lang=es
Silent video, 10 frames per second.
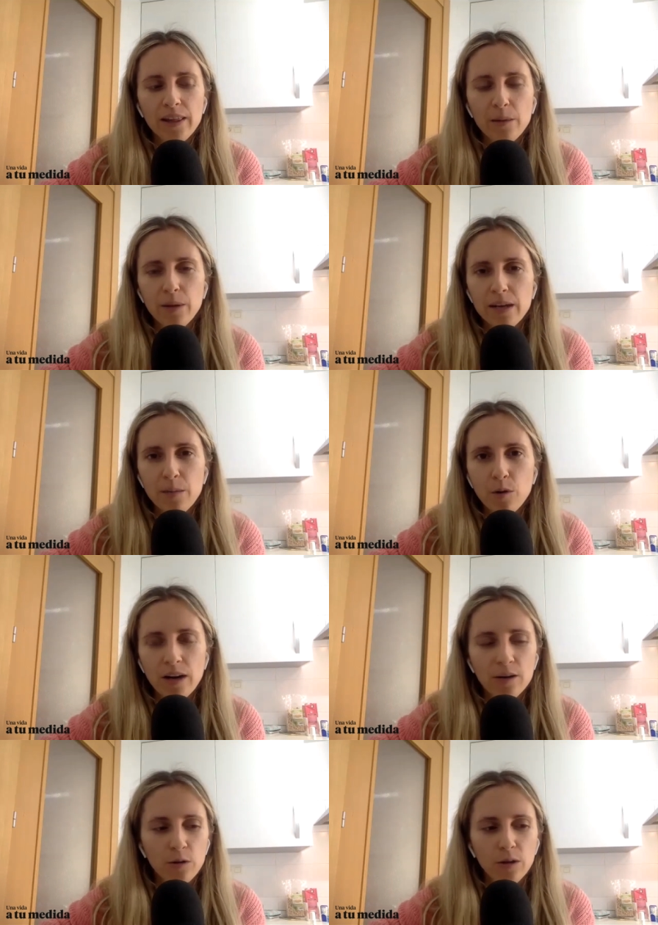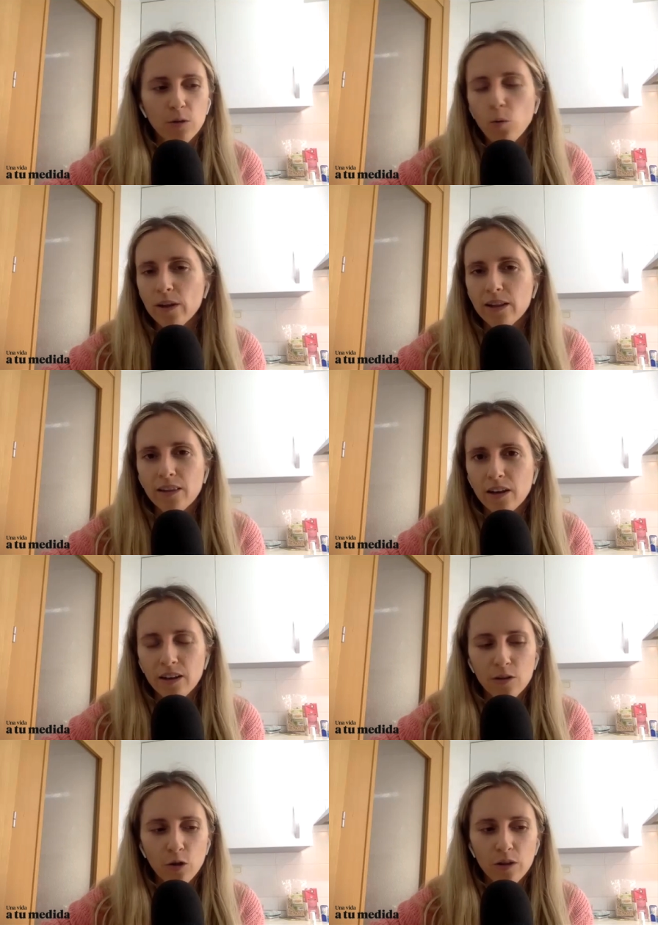qué deberías borrar todas tus cuentas de
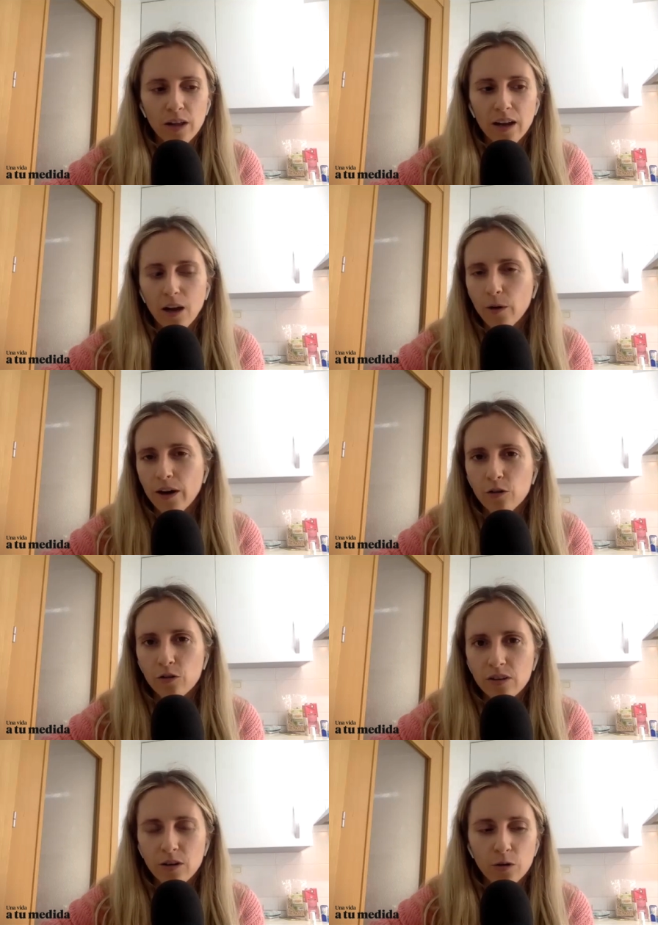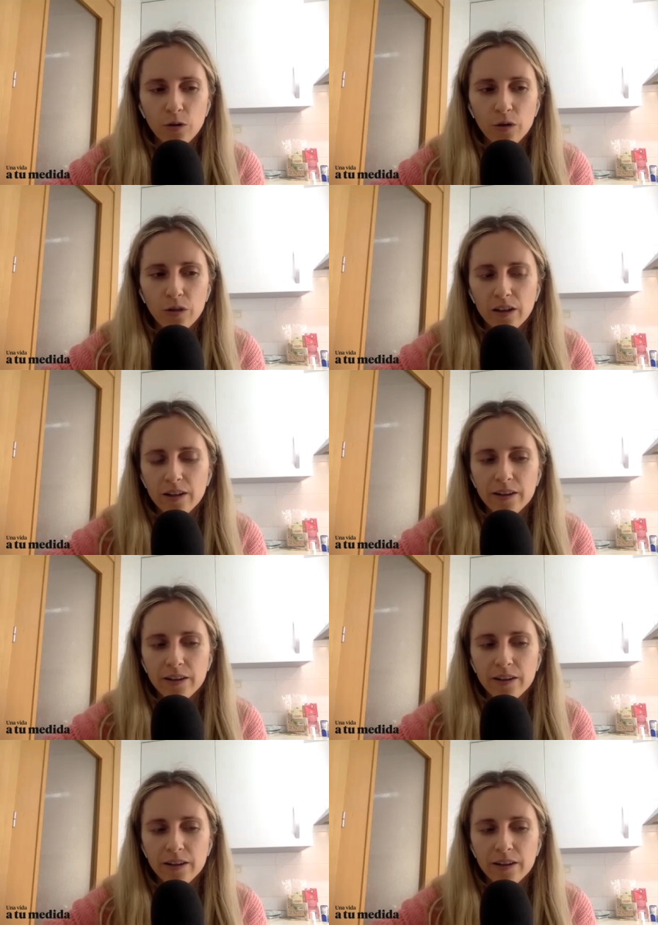redes sociales ahora? No sé si lo conoces,